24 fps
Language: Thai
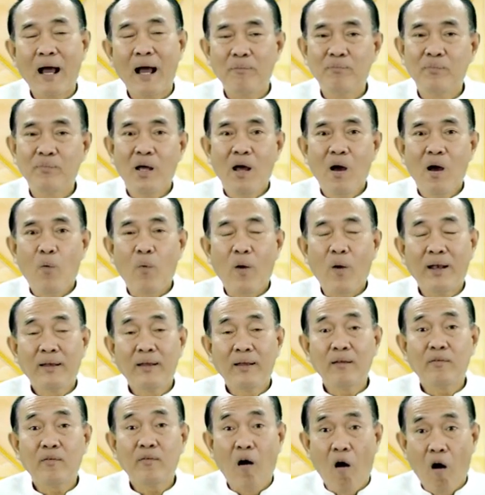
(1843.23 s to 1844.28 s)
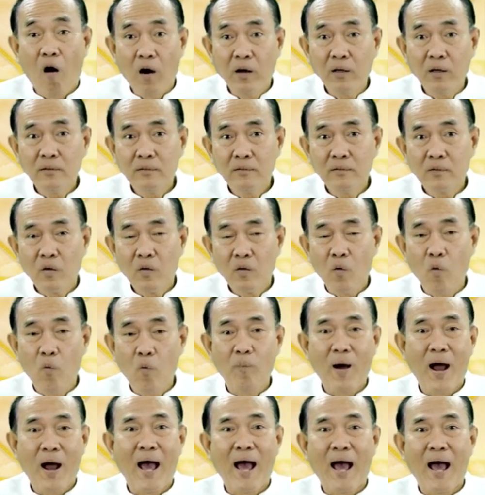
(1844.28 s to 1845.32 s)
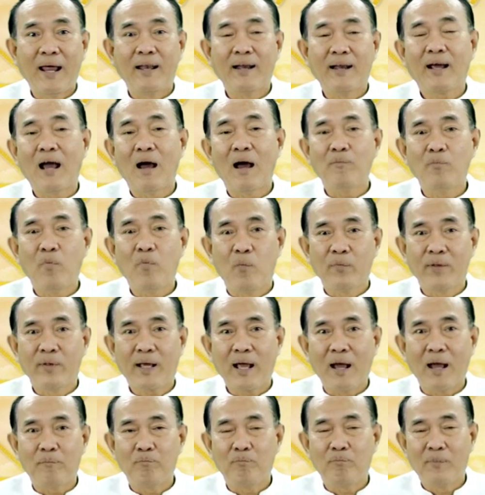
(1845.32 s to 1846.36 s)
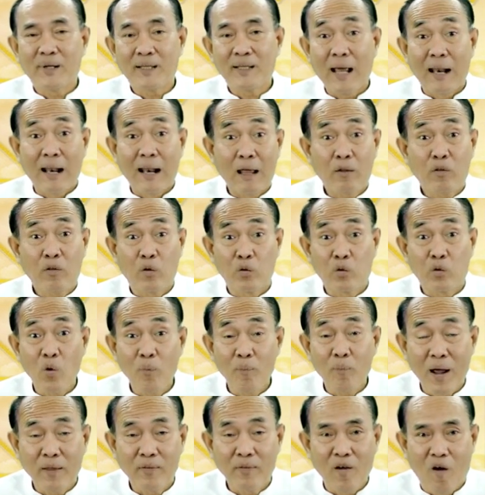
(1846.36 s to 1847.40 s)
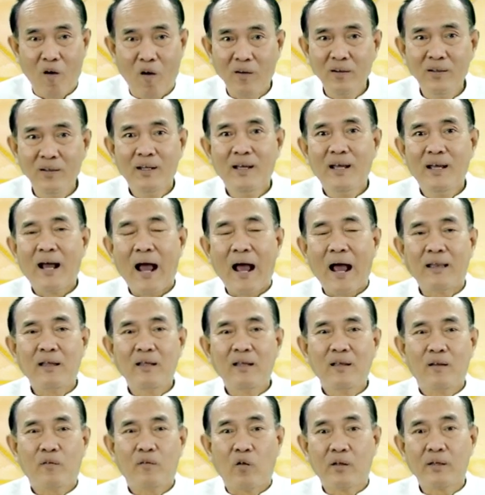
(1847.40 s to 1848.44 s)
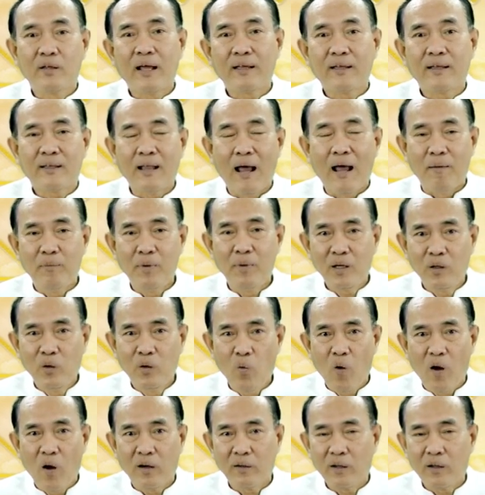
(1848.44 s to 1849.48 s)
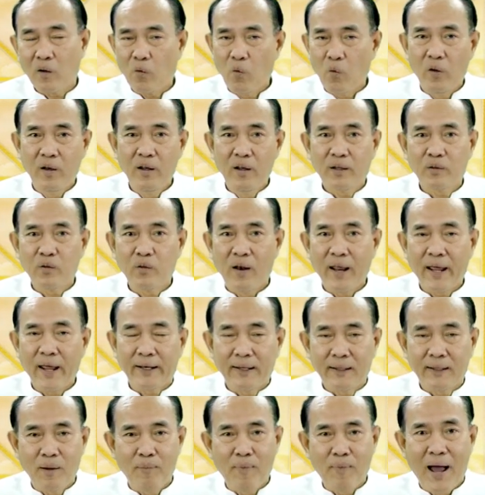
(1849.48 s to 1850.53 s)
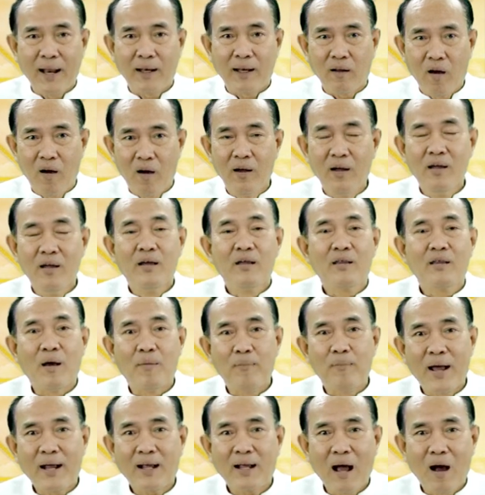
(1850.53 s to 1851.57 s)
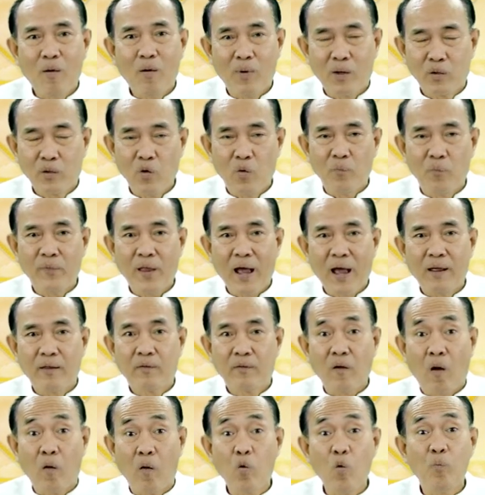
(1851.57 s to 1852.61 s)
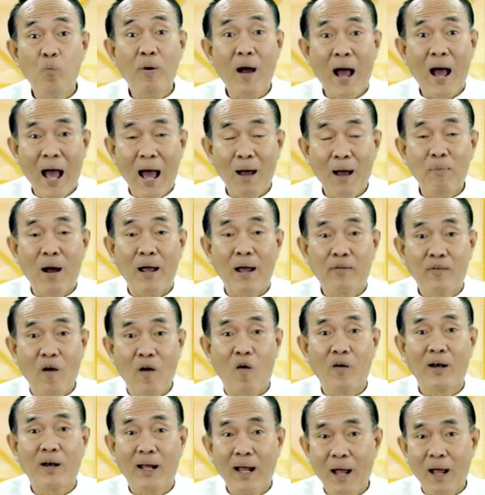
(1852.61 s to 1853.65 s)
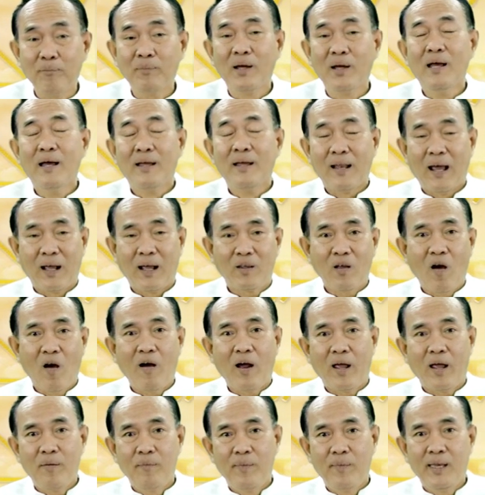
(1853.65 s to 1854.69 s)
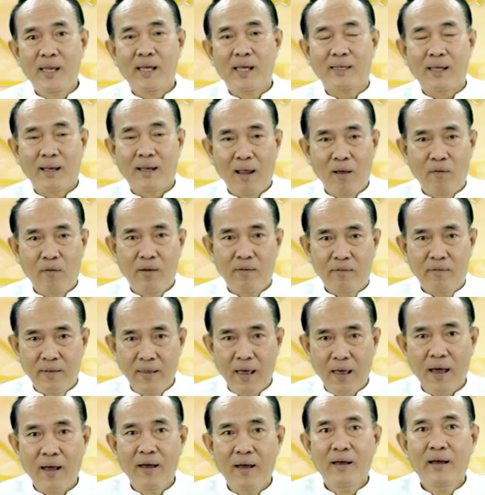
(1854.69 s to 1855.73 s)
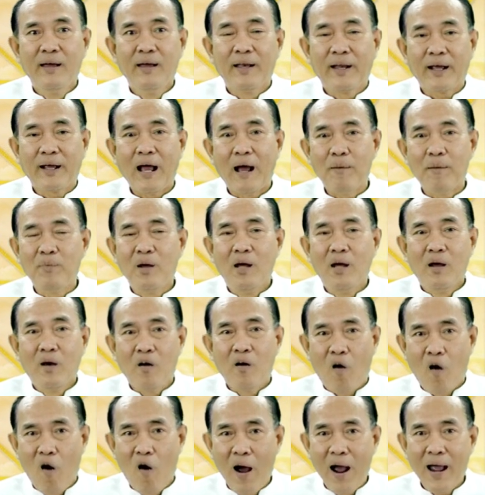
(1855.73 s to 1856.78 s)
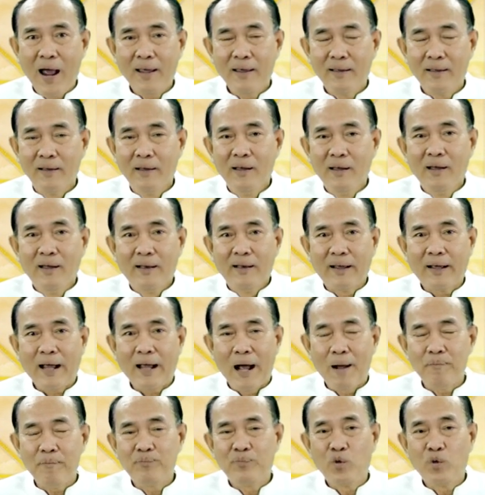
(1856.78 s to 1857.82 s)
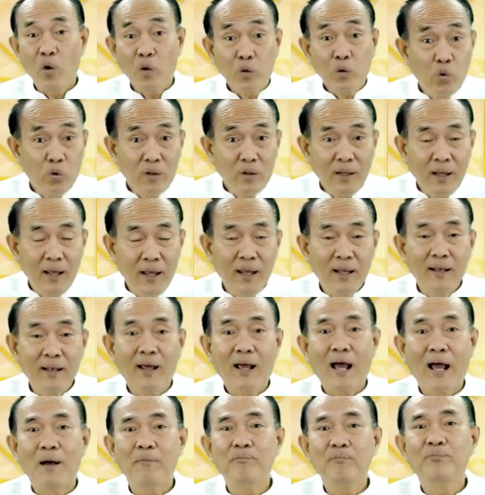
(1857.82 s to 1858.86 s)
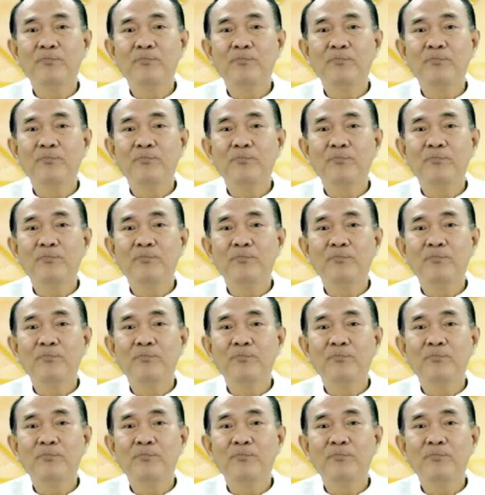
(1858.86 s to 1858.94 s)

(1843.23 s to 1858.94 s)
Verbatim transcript: บ วันที่2กุมภานะครับ ผมจะกลับมาจัดไลฟ์สดช่วงบ่ายสองใครที่สนใจจะถามเรื่องดวงจะคุยเรื่องตัวเลขรัฐบาลก็สามารถเข้ามาชมได้ 2 กุมภาบ่ายสองนะครับทางช่อง i m m e d i a t e Channel Asia นะครับขอให้นะครับช่วงตุจีนนะครับ